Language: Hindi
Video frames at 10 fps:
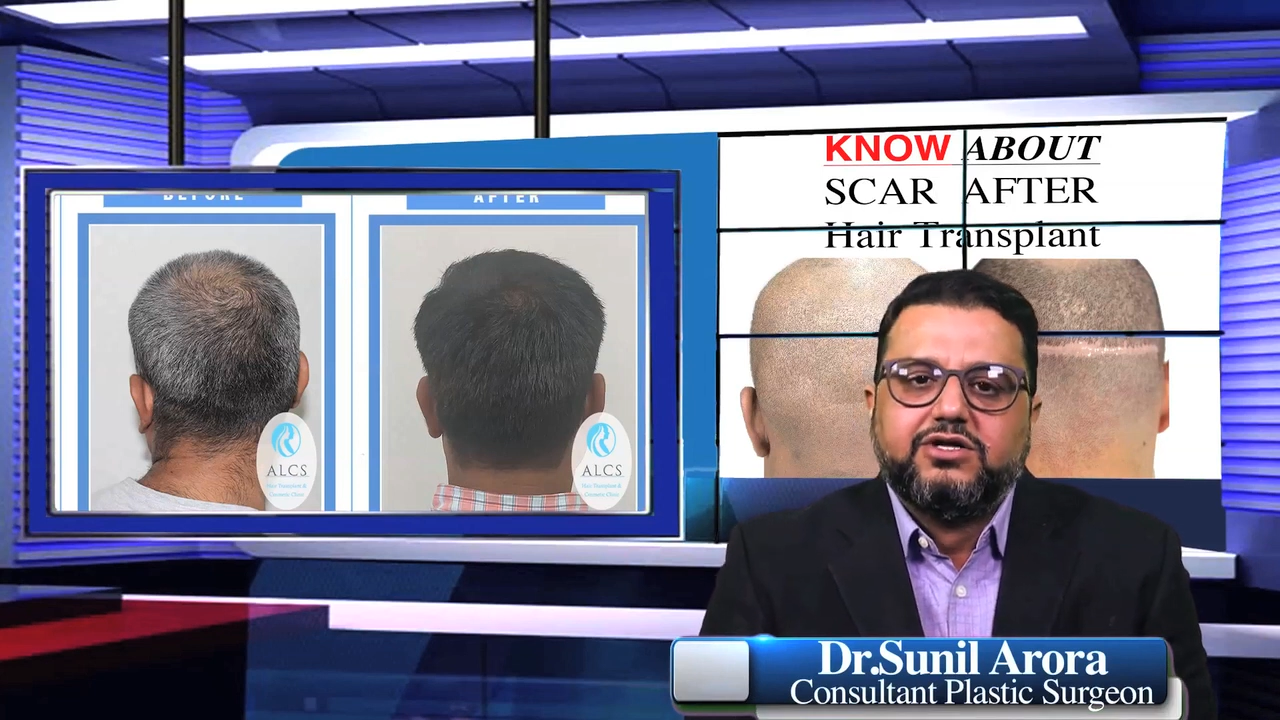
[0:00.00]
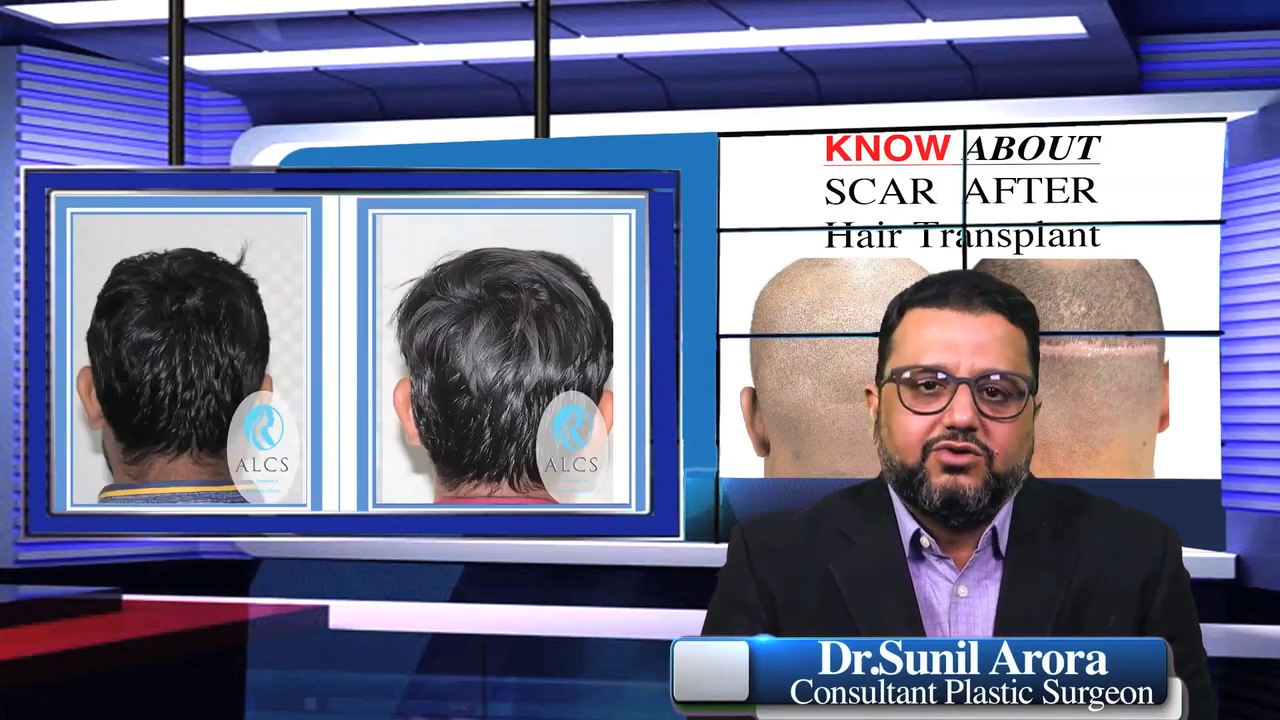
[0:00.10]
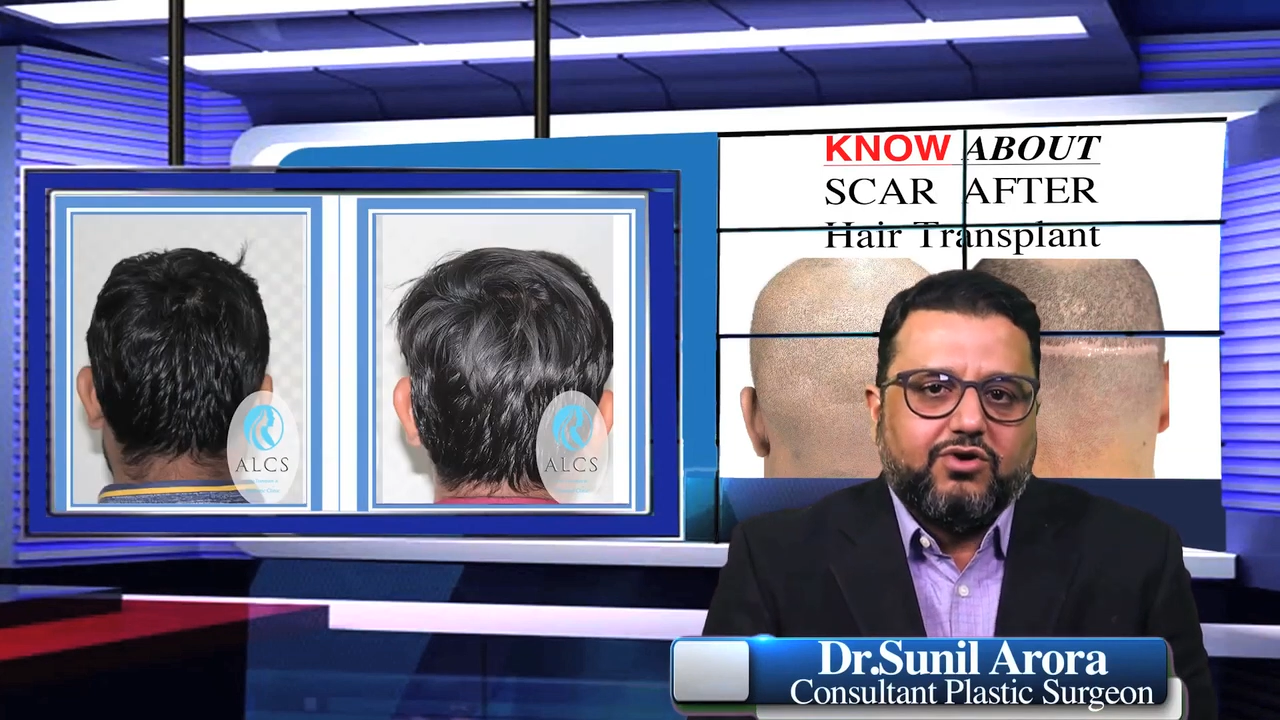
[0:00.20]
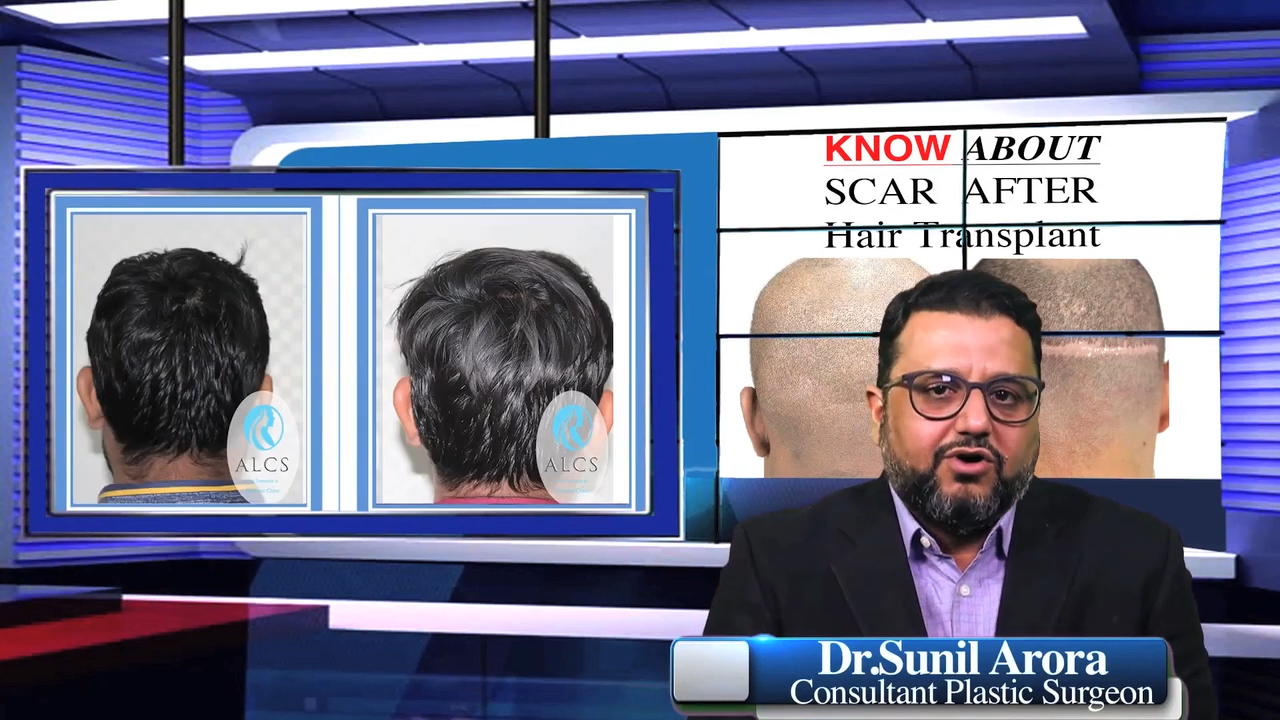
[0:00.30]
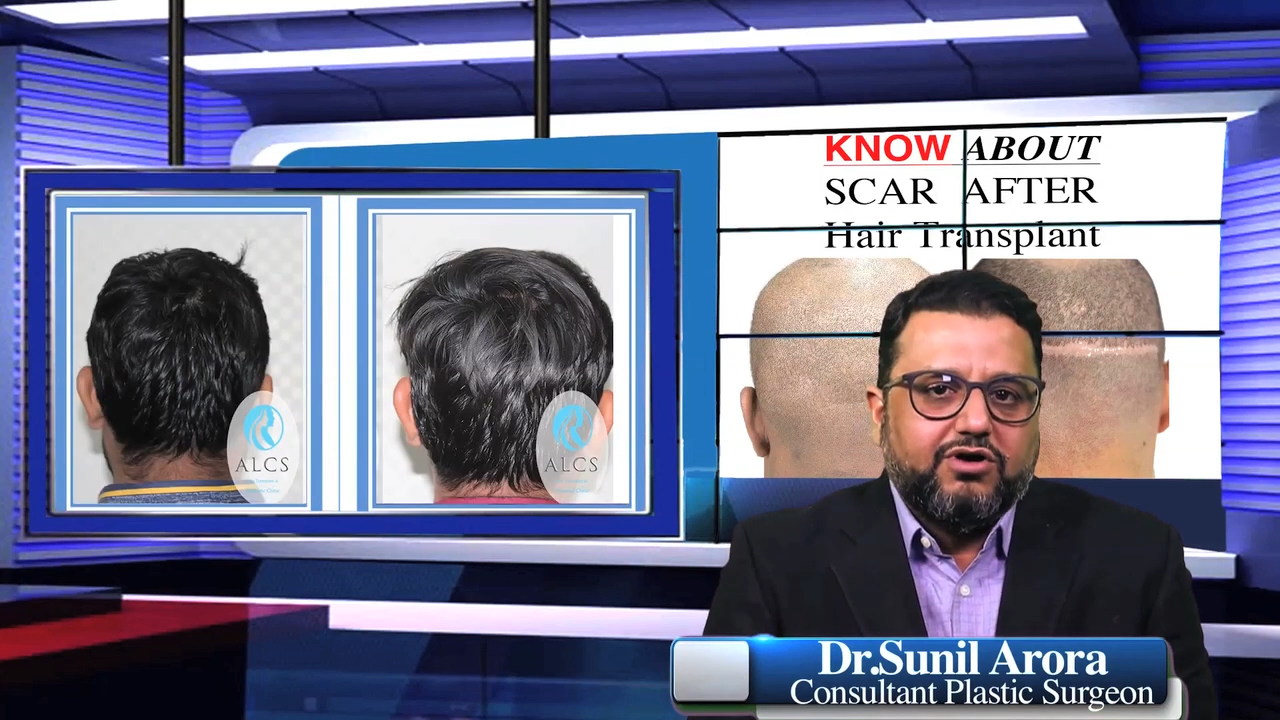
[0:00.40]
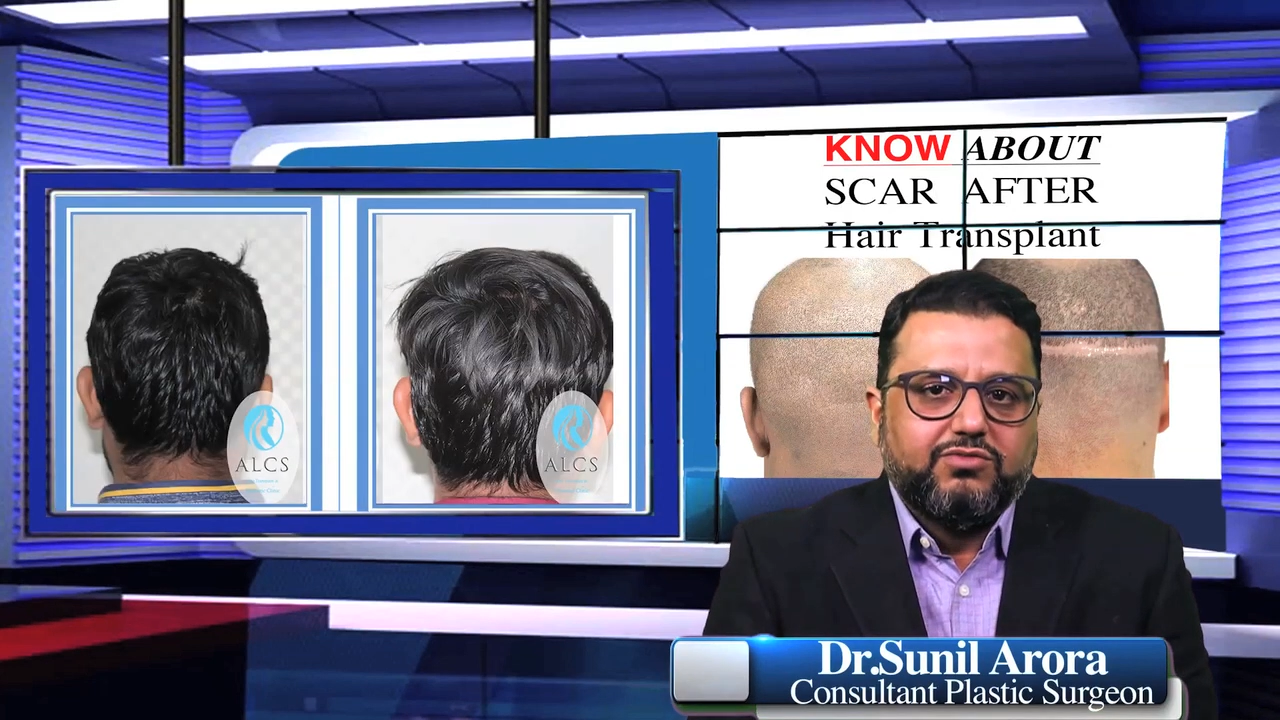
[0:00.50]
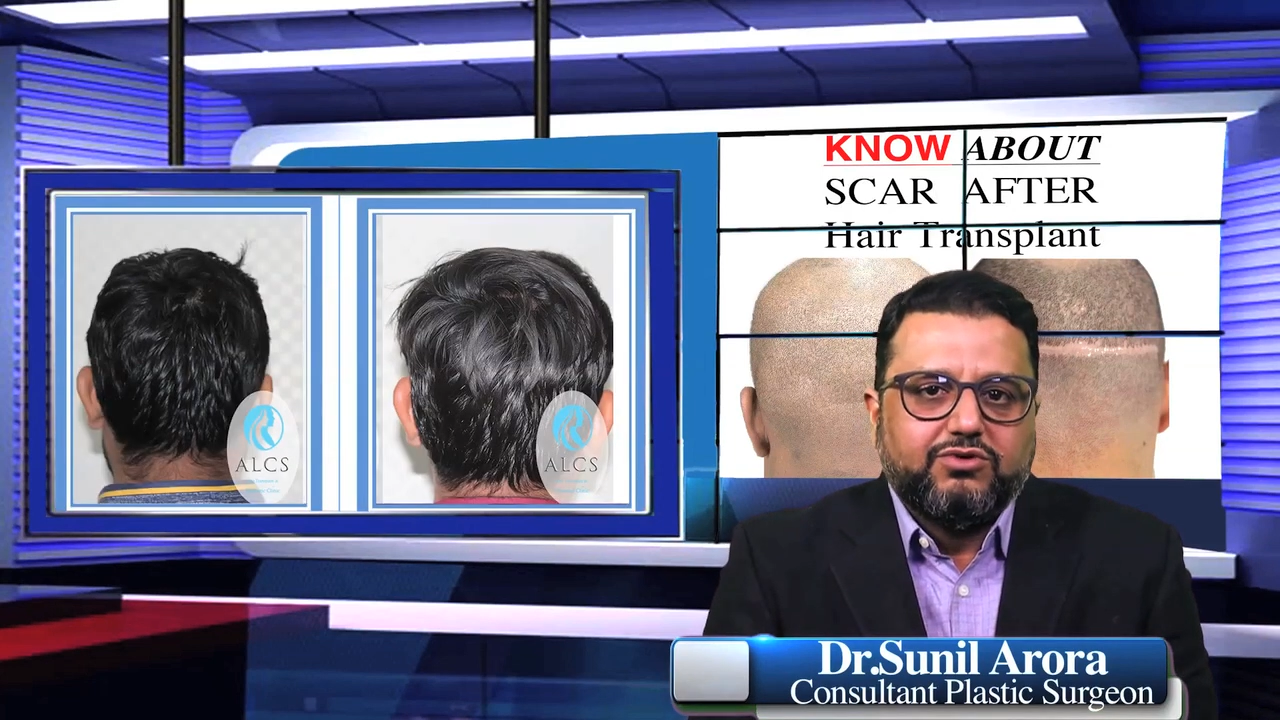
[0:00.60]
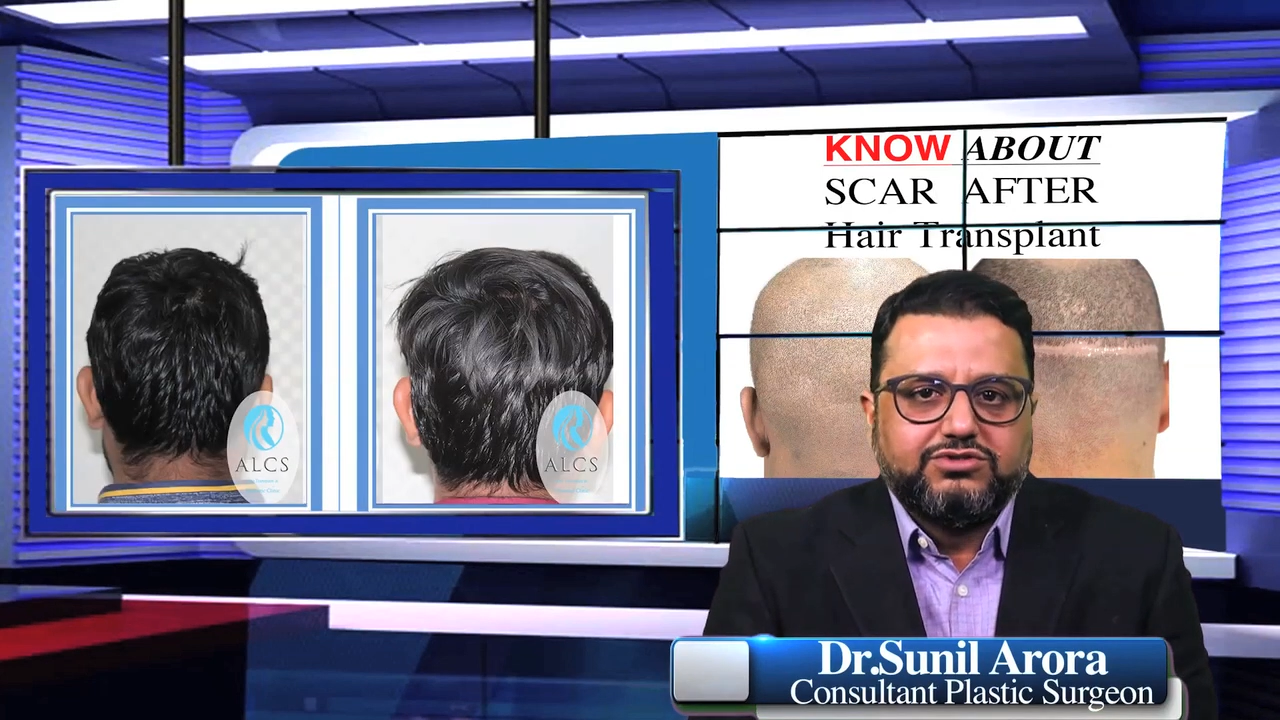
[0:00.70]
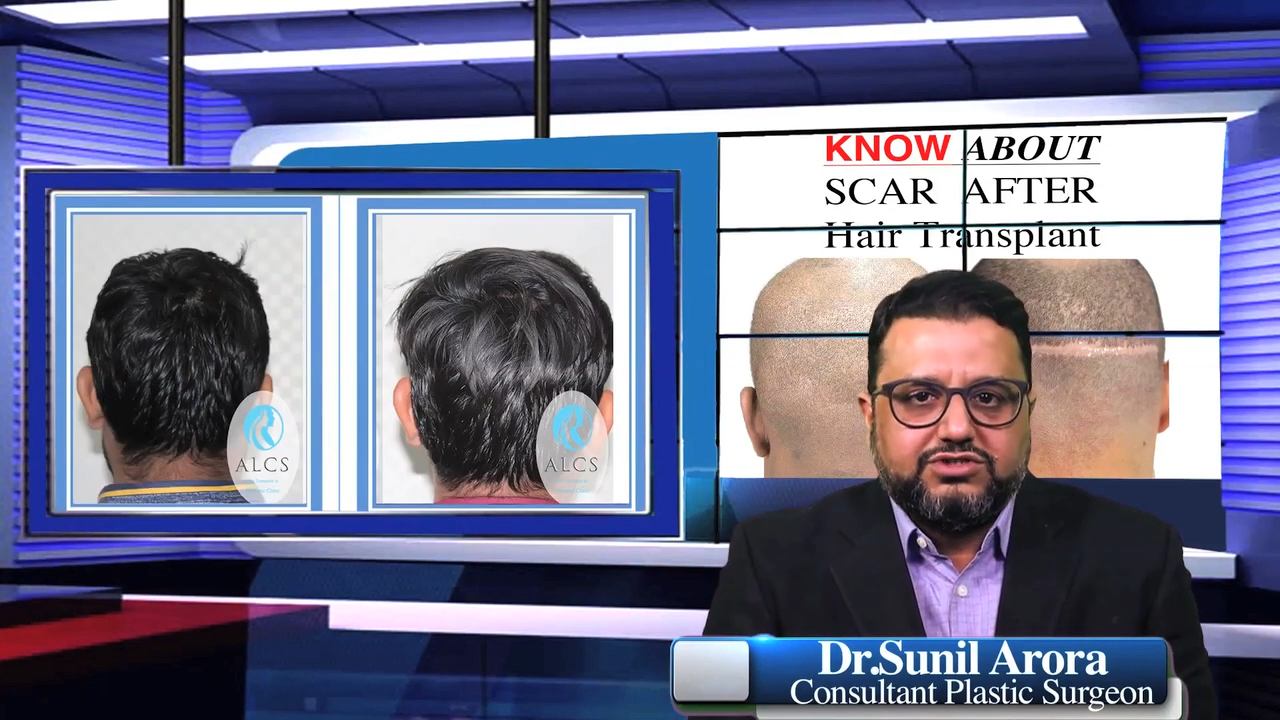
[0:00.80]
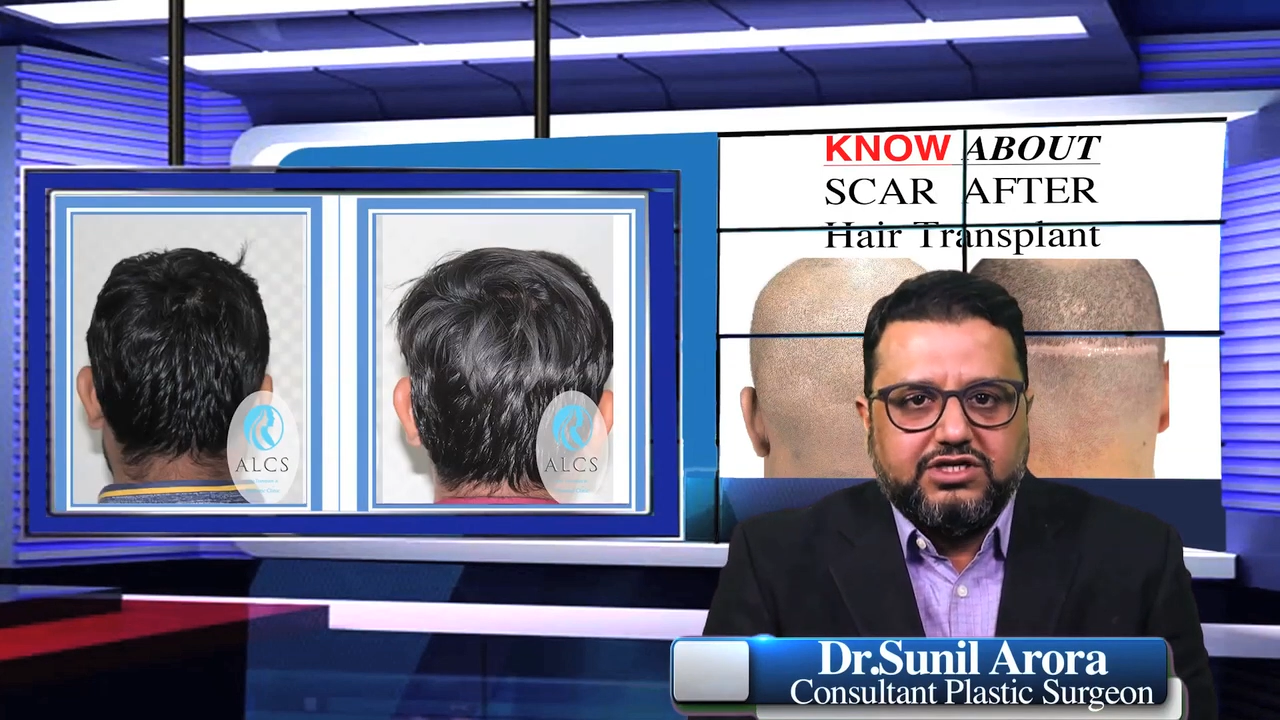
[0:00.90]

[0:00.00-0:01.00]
तो ऑलमोस्ट